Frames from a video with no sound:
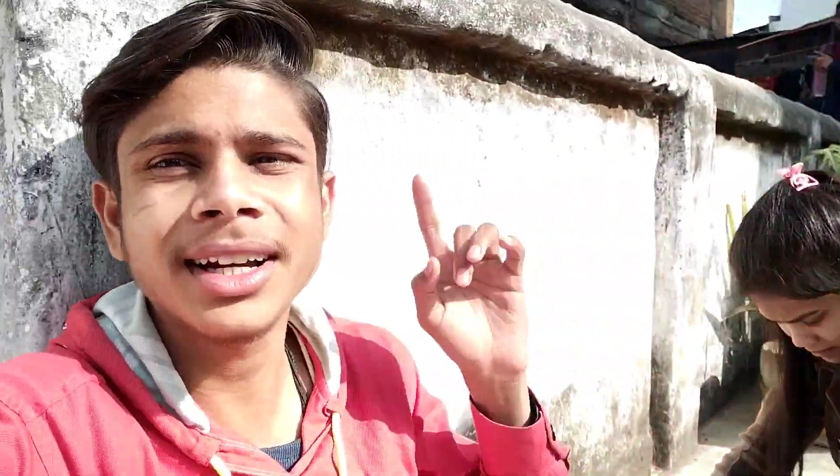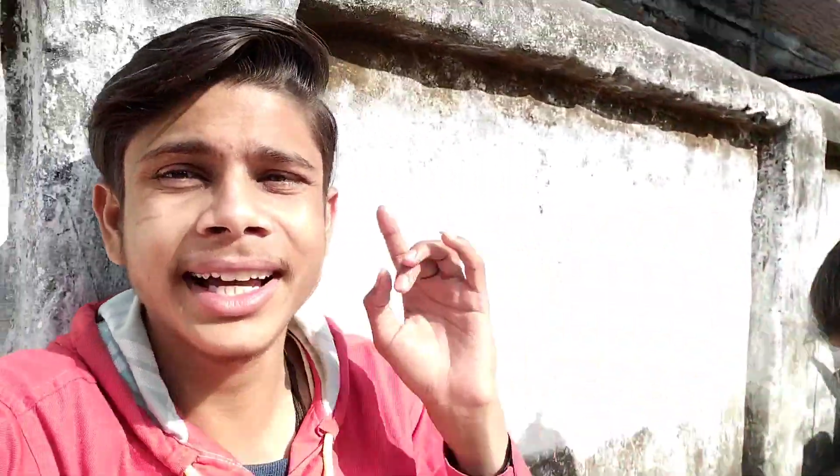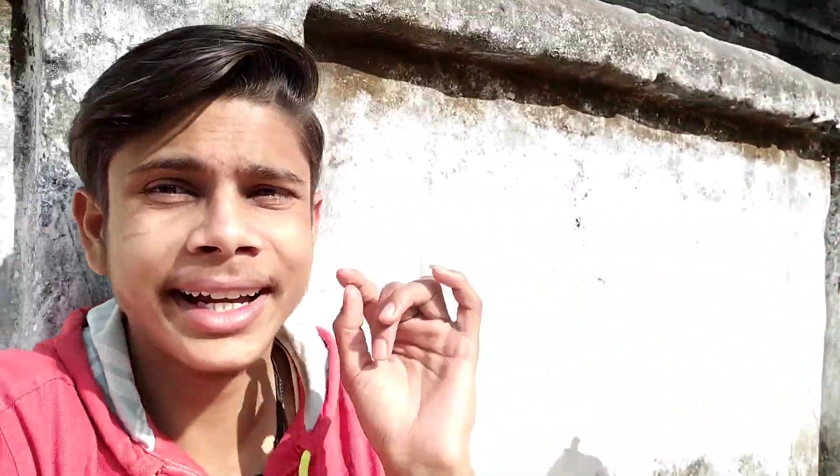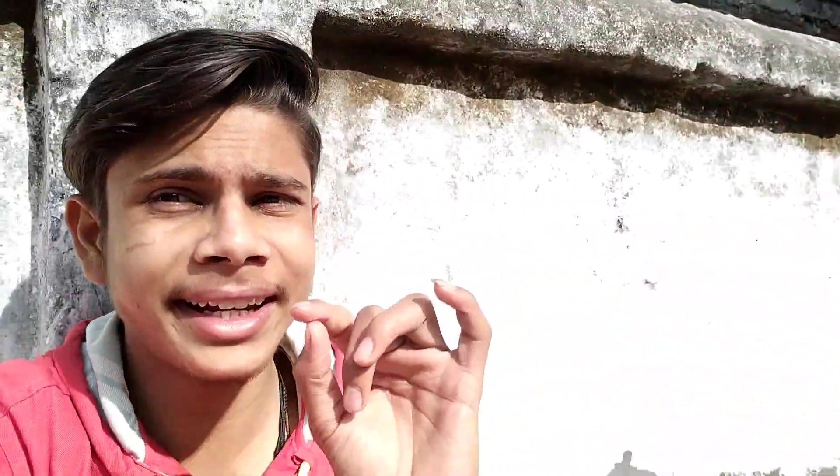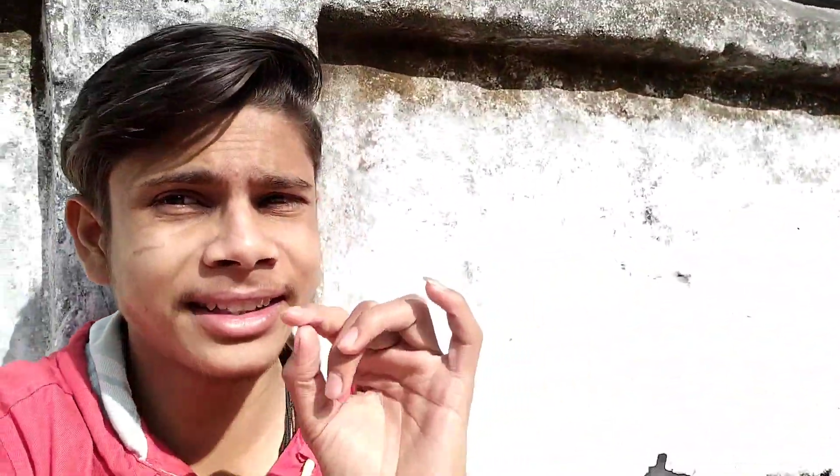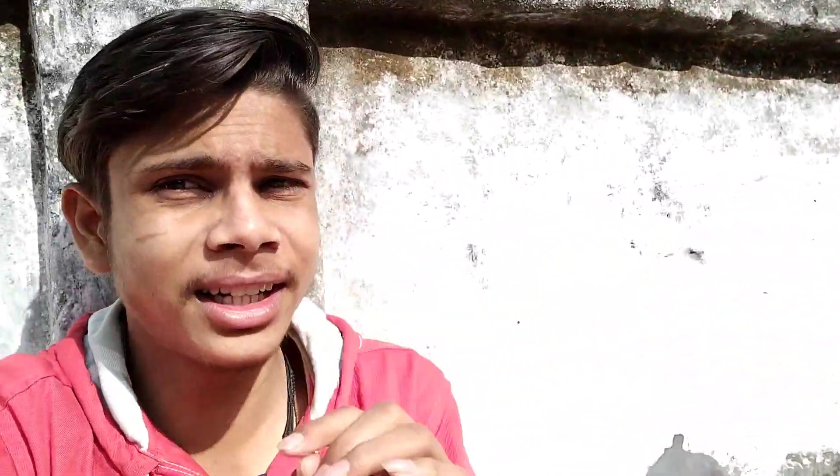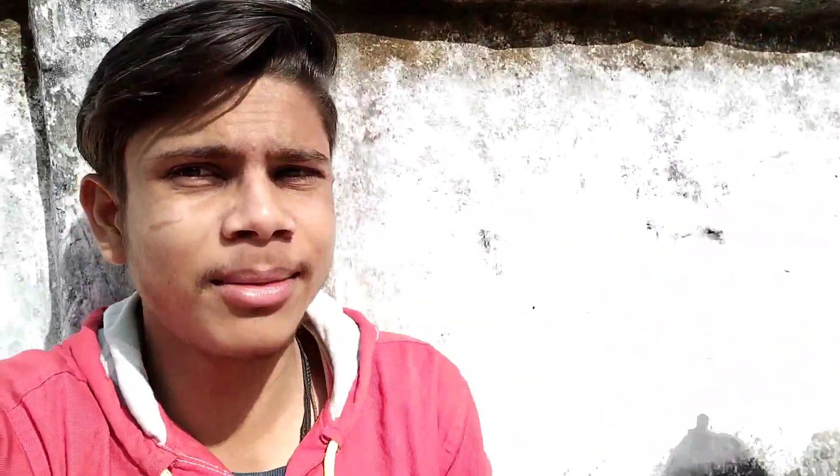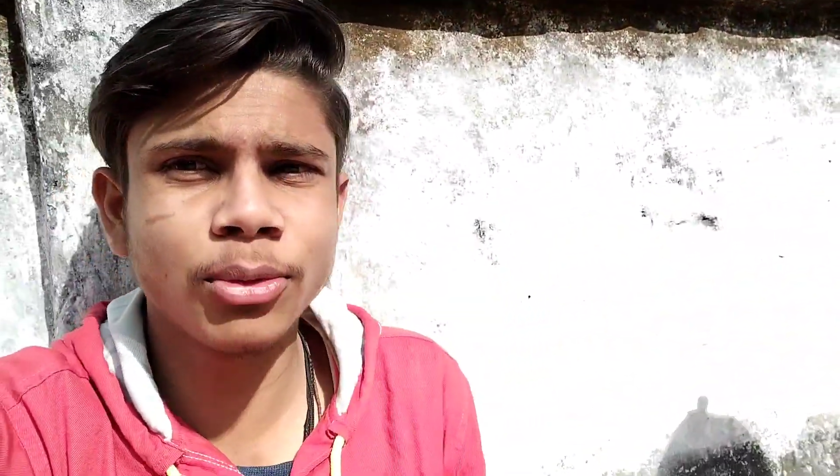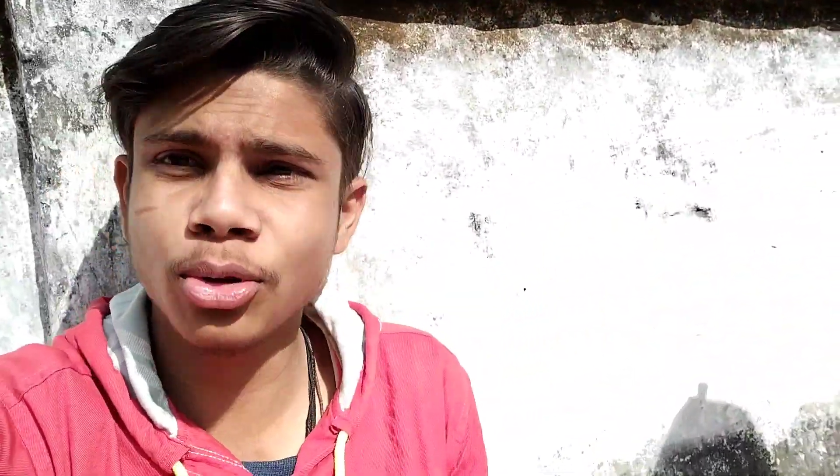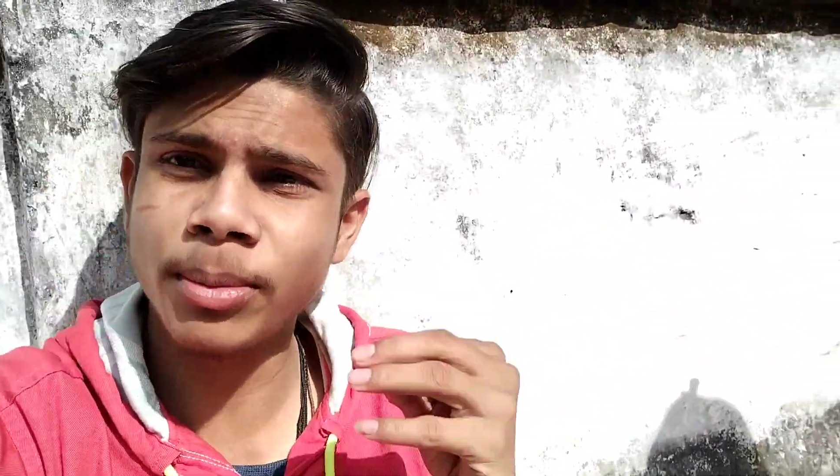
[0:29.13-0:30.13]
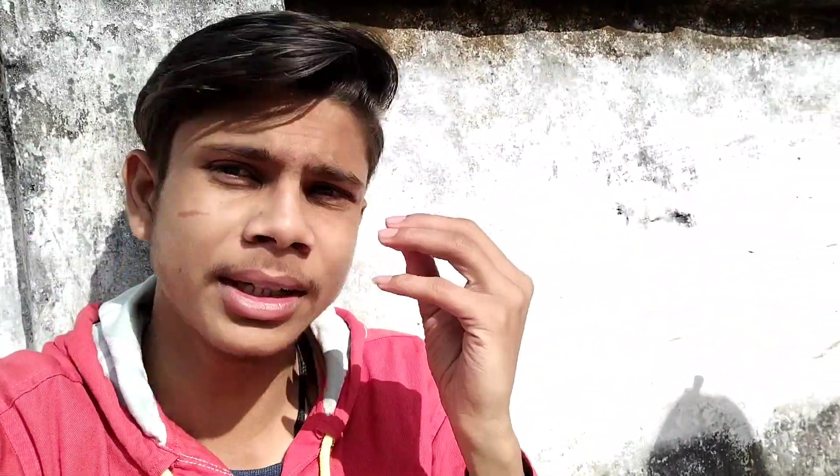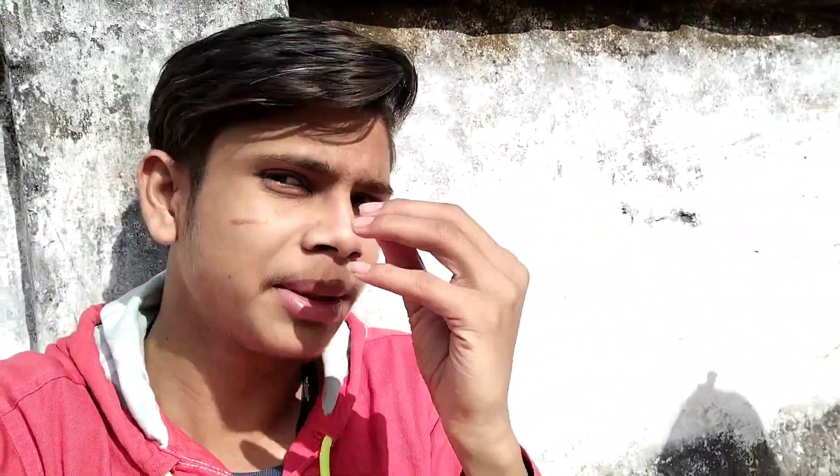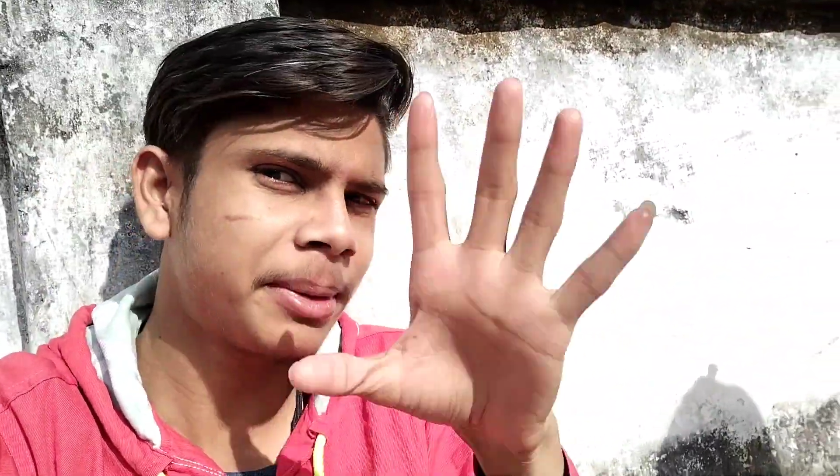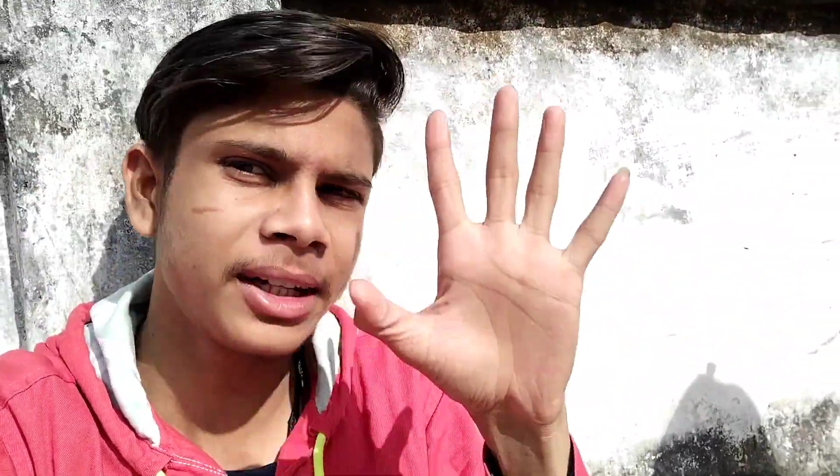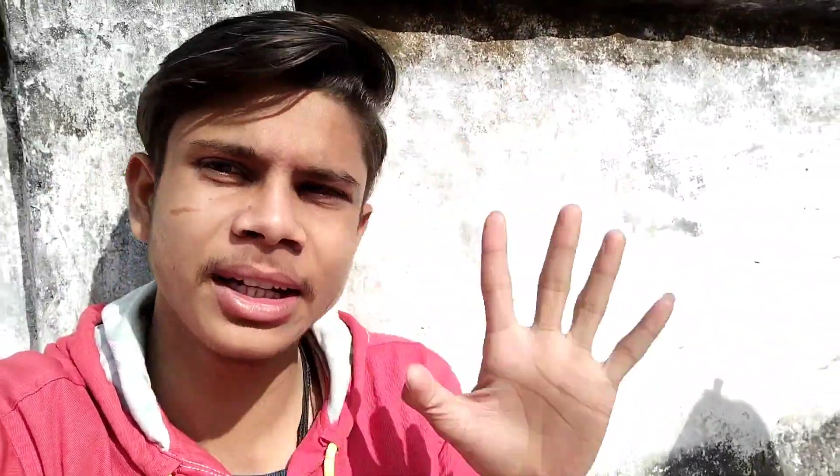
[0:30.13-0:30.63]
उसका एक एग्ज़ाम तो सुबह
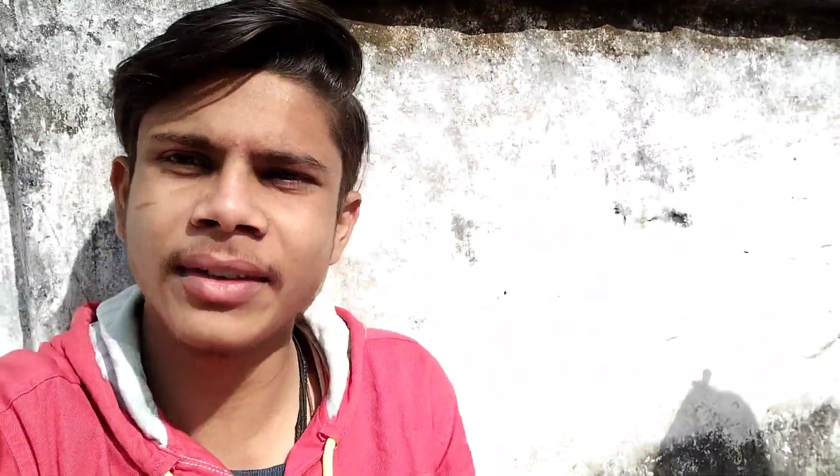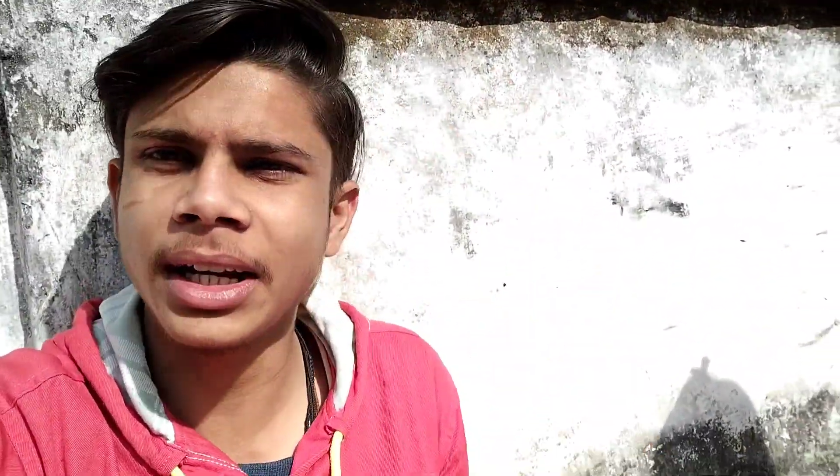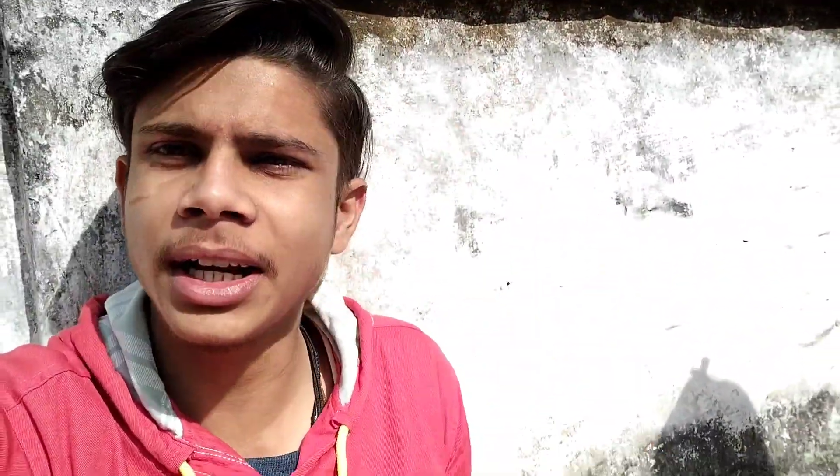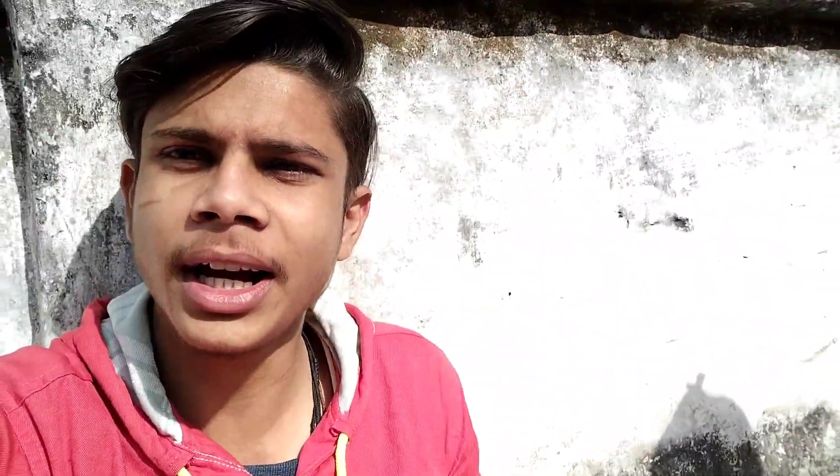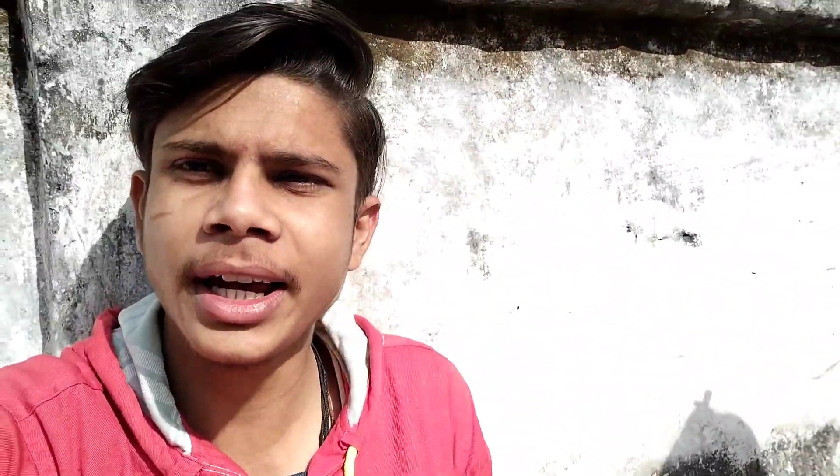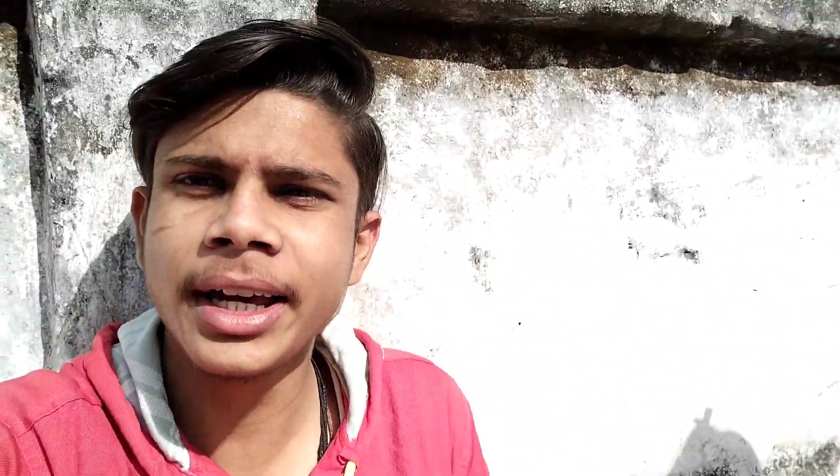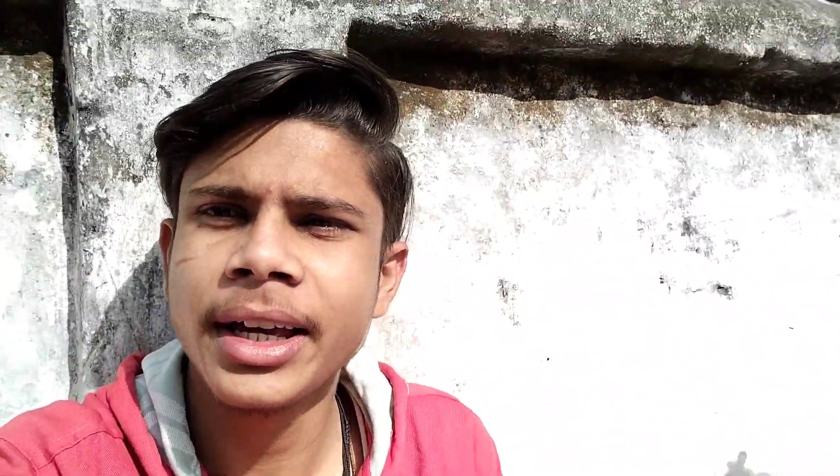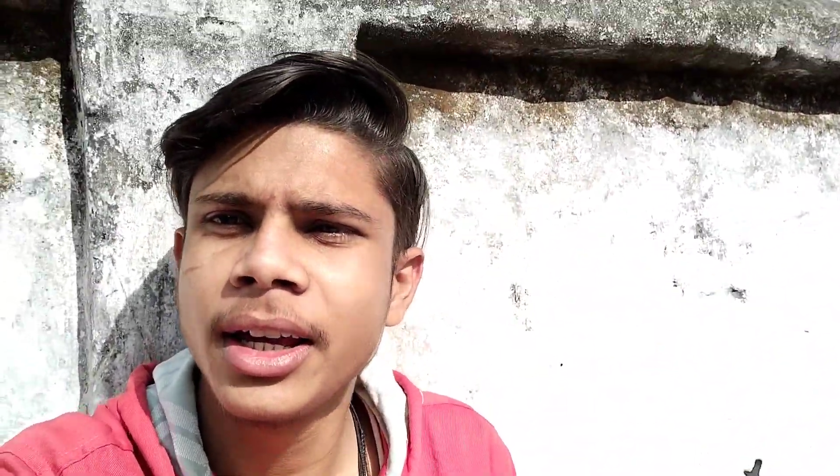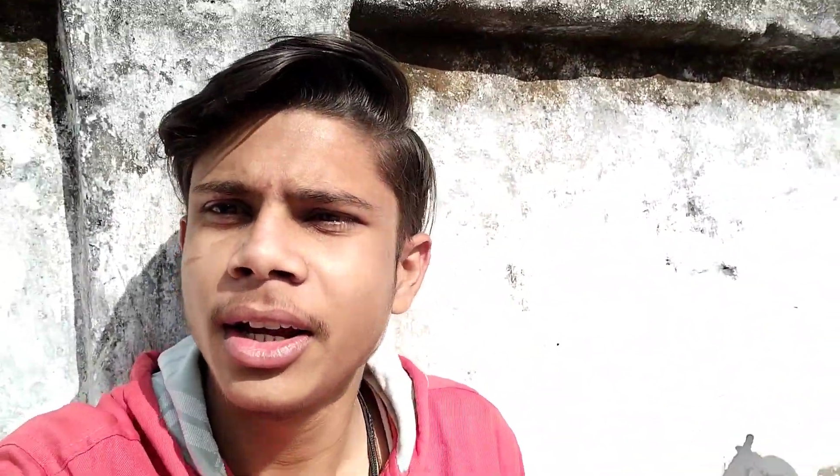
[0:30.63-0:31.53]
से पढ़ने में लगा है